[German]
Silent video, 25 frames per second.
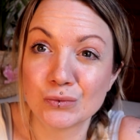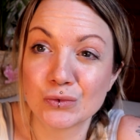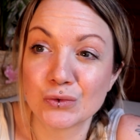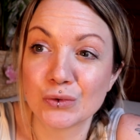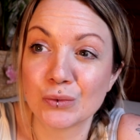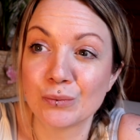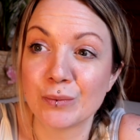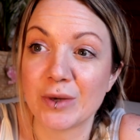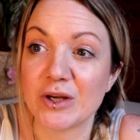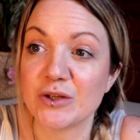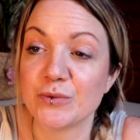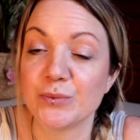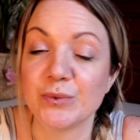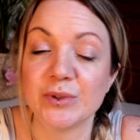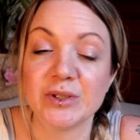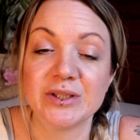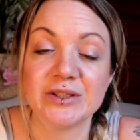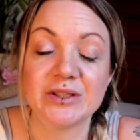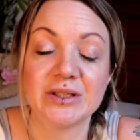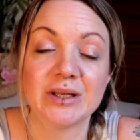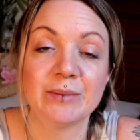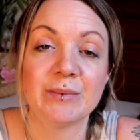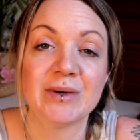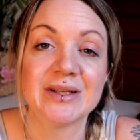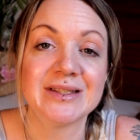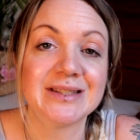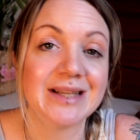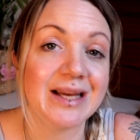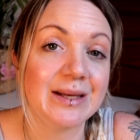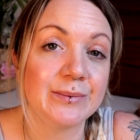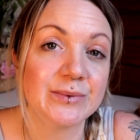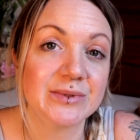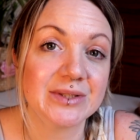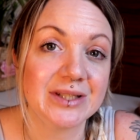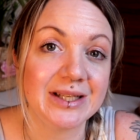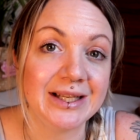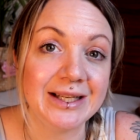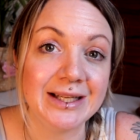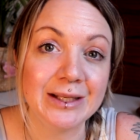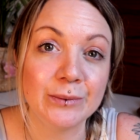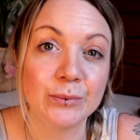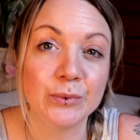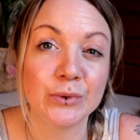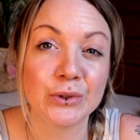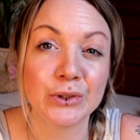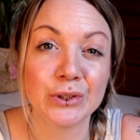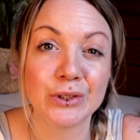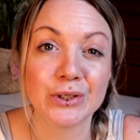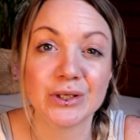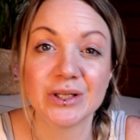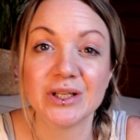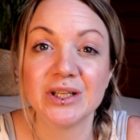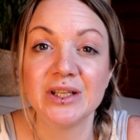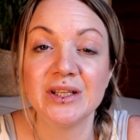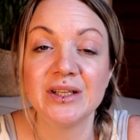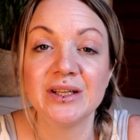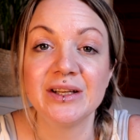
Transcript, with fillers: zum Beispiel Thema Selbstliebe,